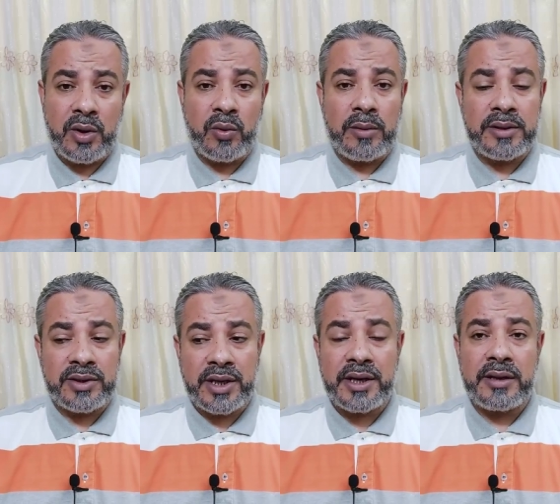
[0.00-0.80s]
ومن
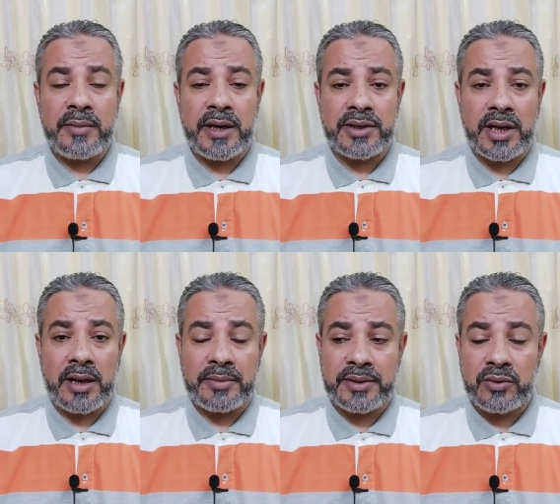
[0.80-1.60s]
شر ما
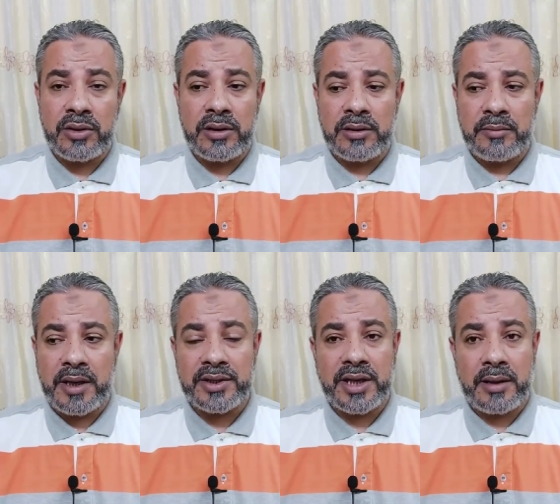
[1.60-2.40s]
جلبته, آه،
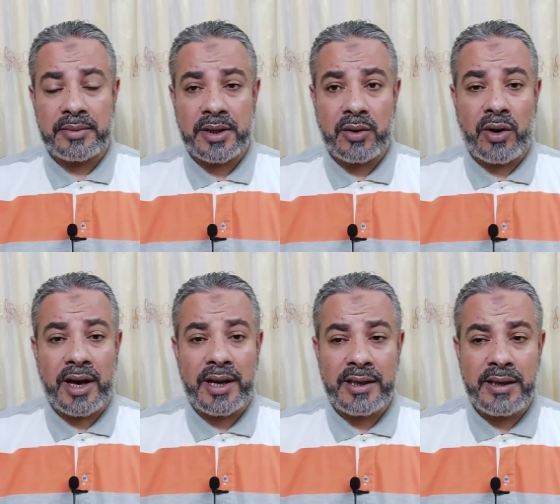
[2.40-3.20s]
ما جلبته
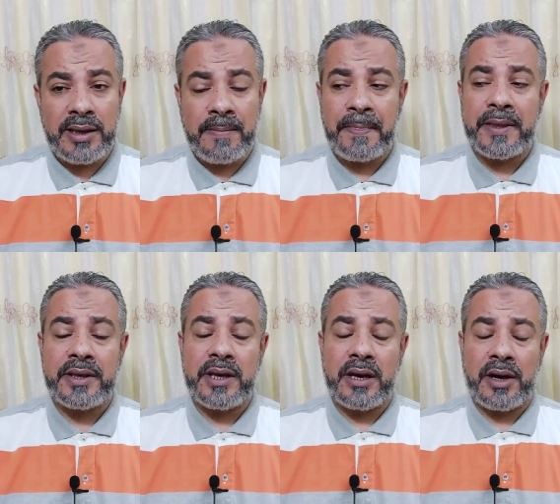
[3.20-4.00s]
عليه
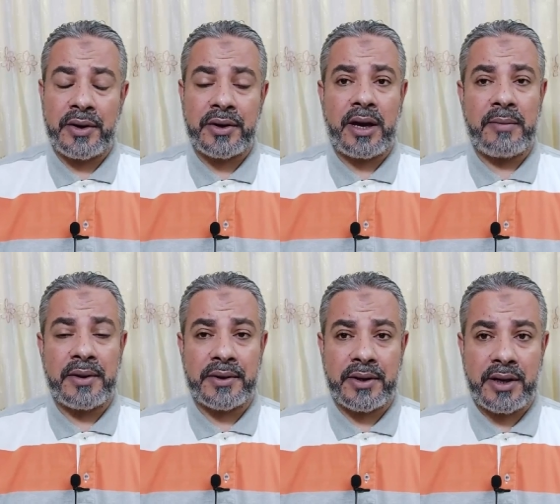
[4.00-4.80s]
يا أرحم
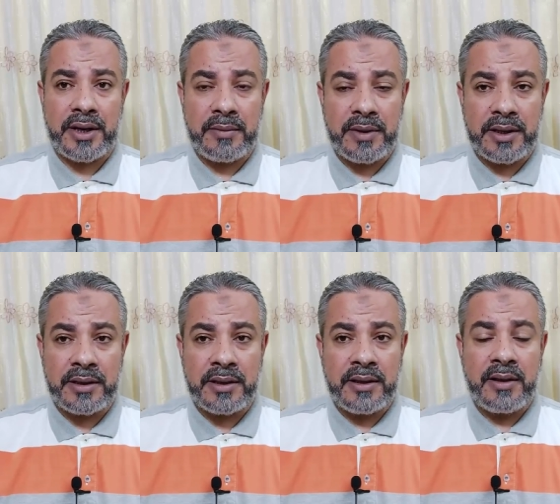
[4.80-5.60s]

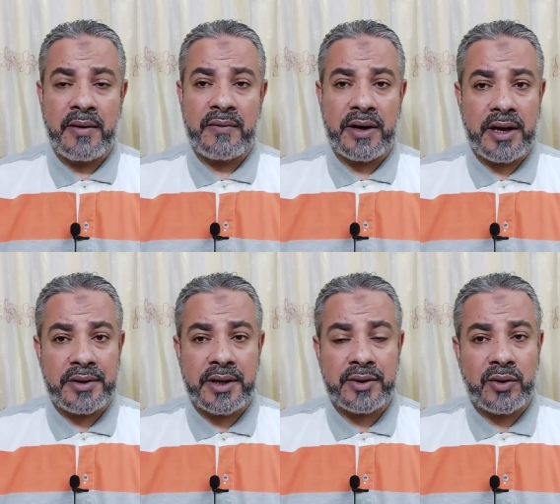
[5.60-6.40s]
الراحمين
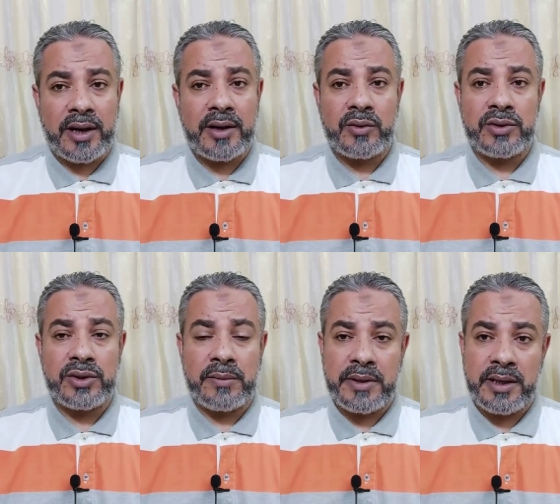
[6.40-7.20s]
فهذا دعاء
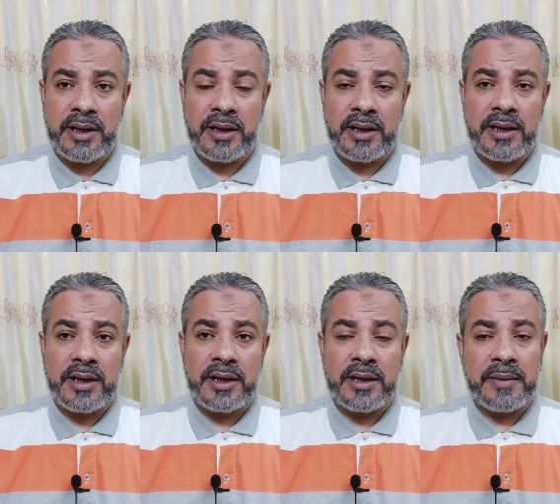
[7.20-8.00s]
جميل
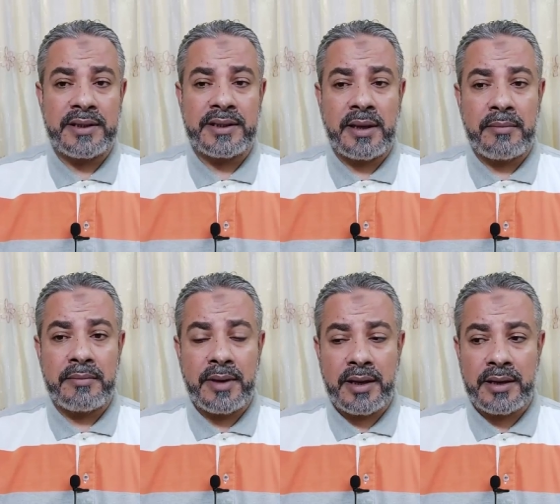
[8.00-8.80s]
لمن
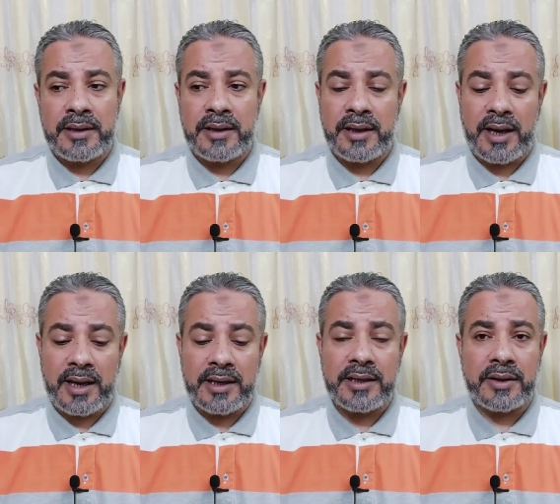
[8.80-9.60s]
تم
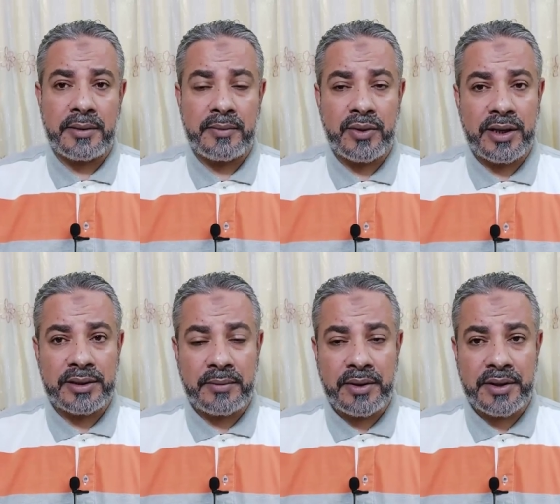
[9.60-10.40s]
عليه ربنا
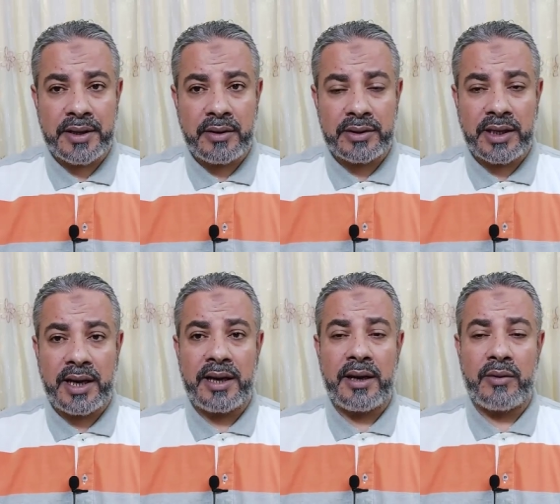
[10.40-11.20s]
تبارك
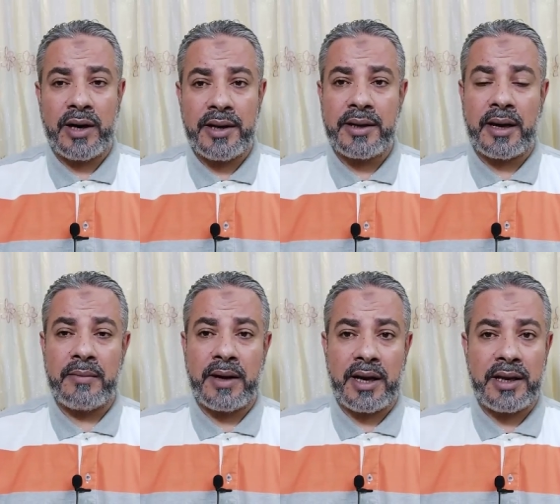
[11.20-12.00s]
وتعالى
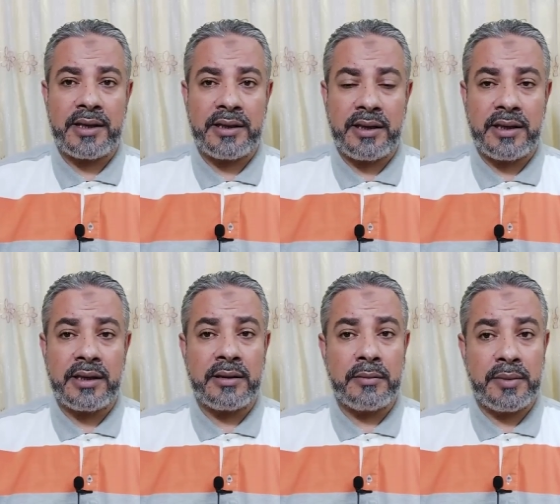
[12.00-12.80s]
وأنعم
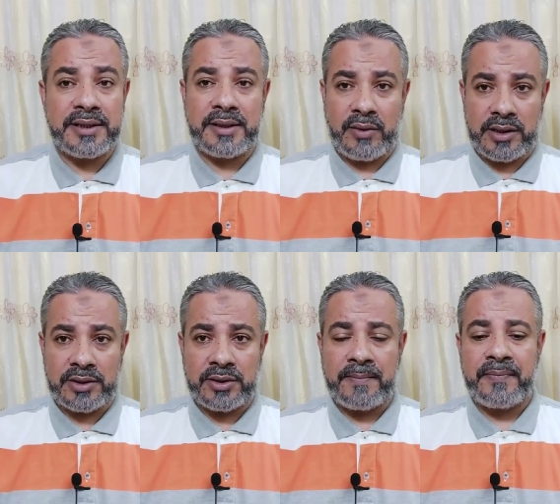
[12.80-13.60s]
عليه بالزواج